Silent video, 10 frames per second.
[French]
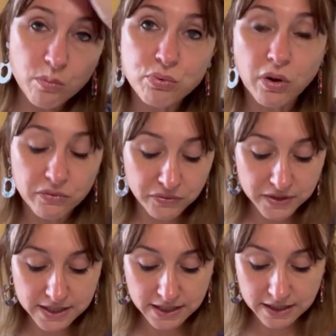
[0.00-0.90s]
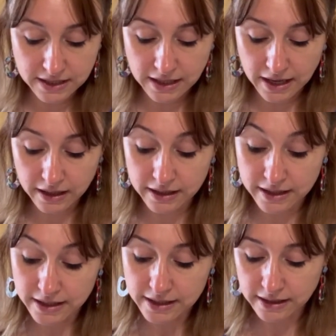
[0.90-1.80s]
pour un fini clair
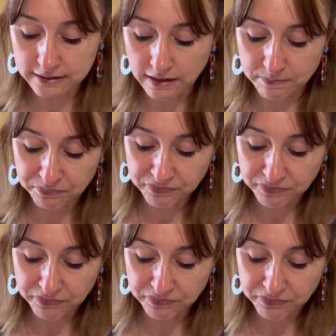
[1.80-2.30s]
et éclatant.